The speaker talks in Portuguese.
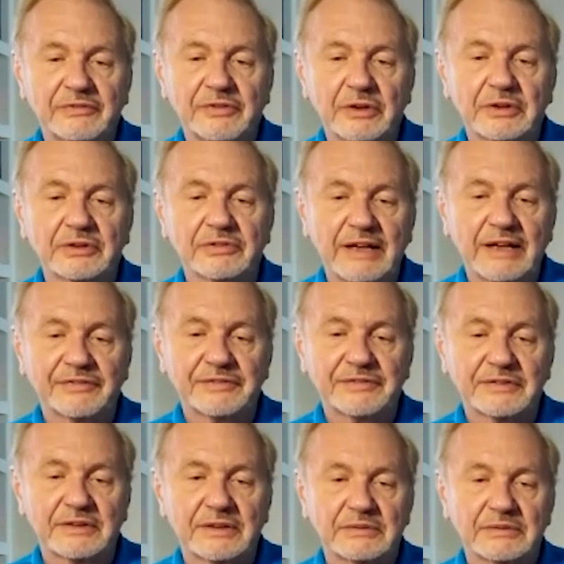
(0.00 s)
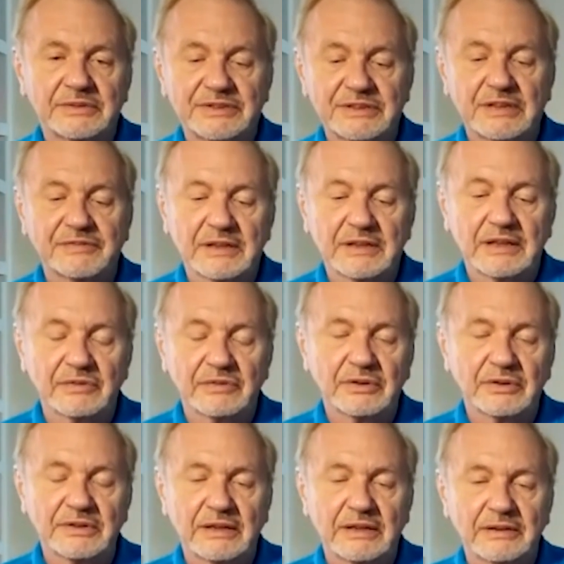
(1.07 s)
que eu fotografei algumas coisas
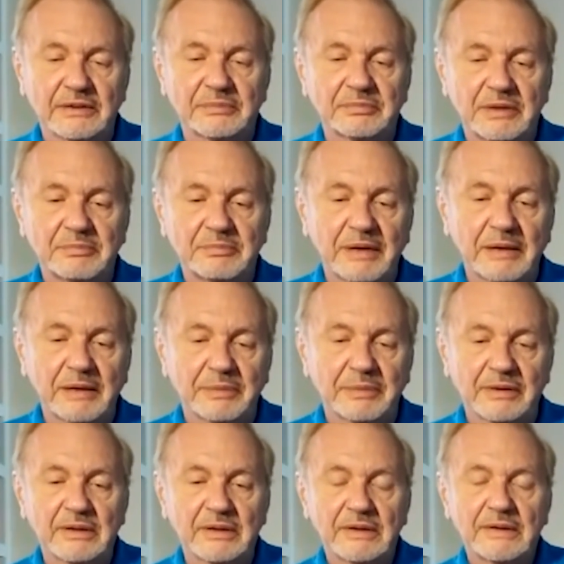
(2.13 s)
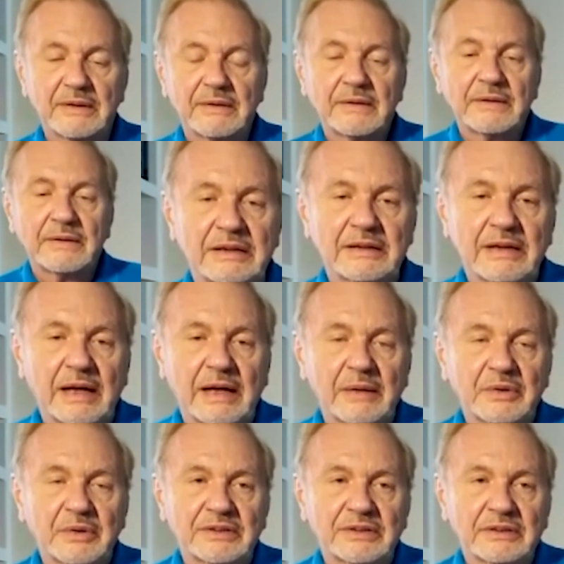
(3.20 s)
que eu anotei em um papel.
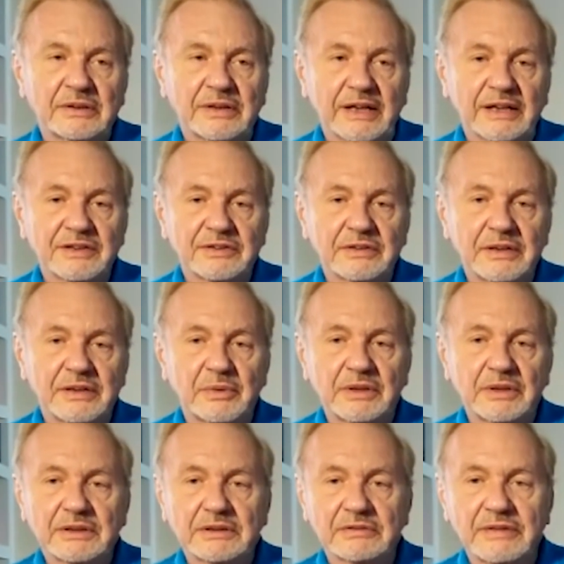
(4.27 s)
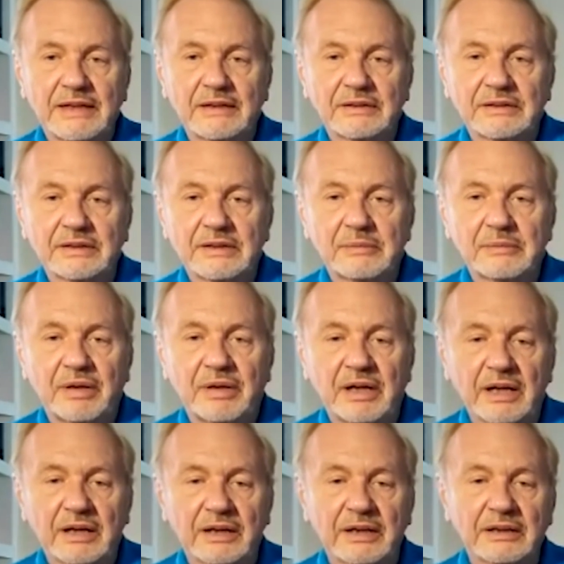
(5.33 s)
Ou então eu ocasionalmente vagava
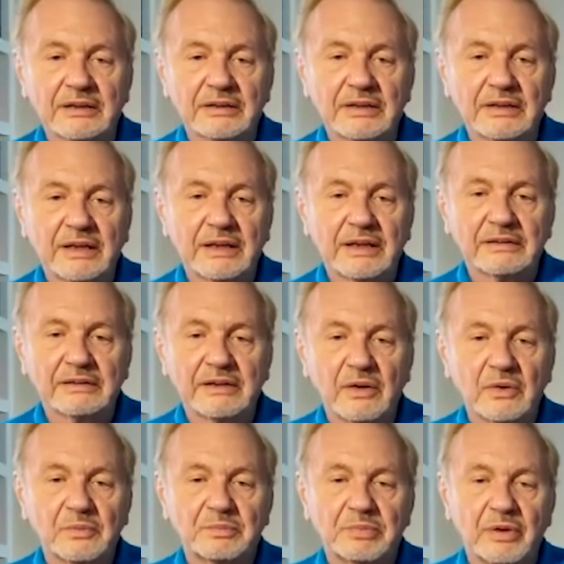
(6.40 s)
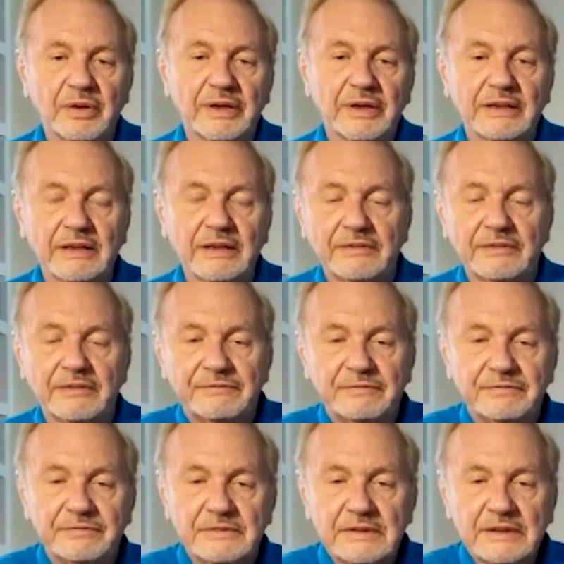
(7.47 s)
por um parque até que
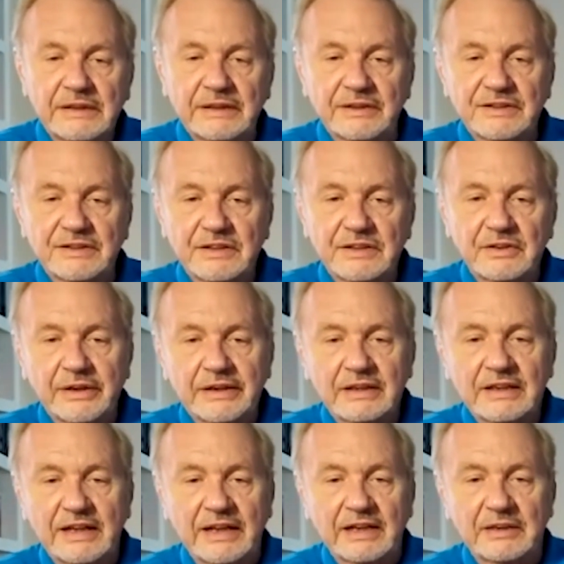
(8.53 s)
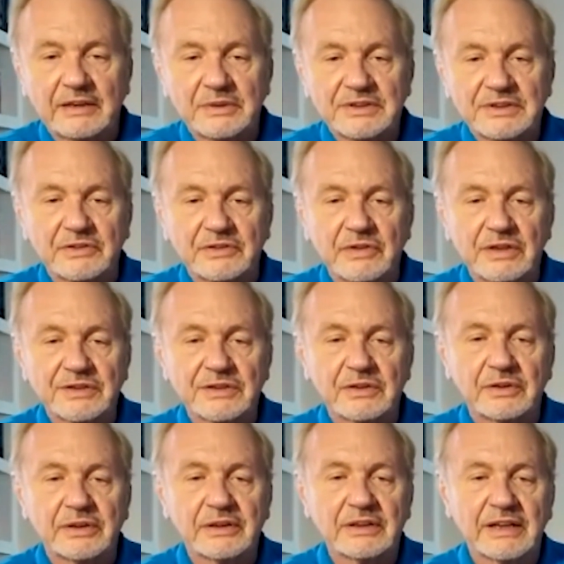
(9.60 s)
despretensiosamente. Eu encontrava uma lata
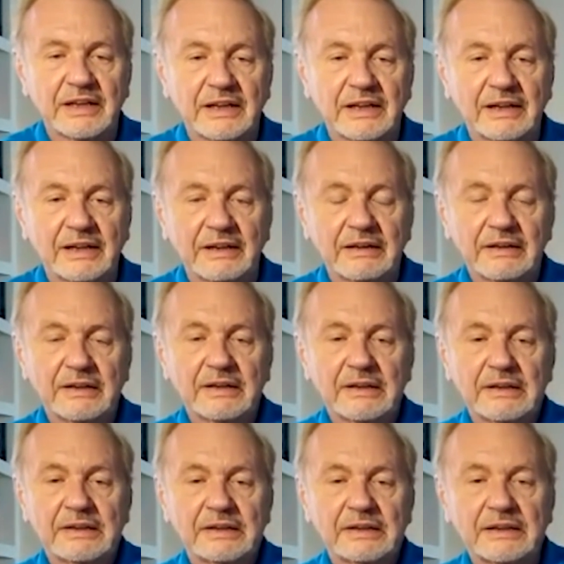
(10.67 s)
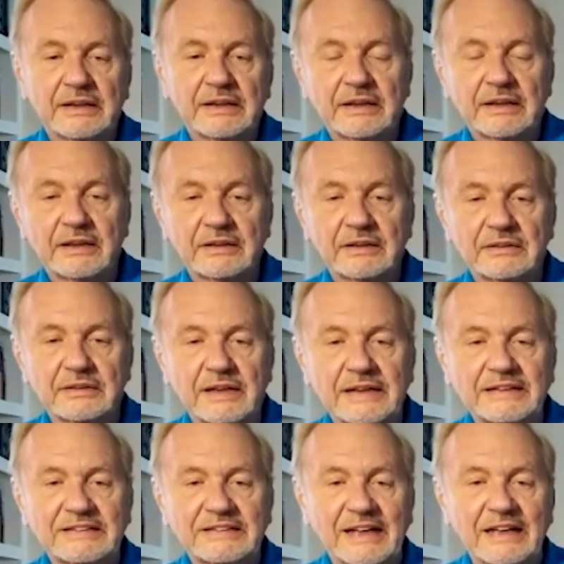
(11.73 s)
de óleo ou uma lata de bobina e eu
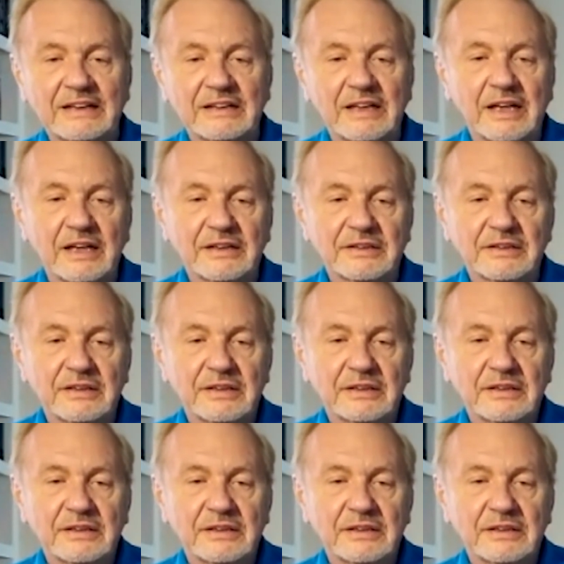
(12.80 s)
pegava aquilo.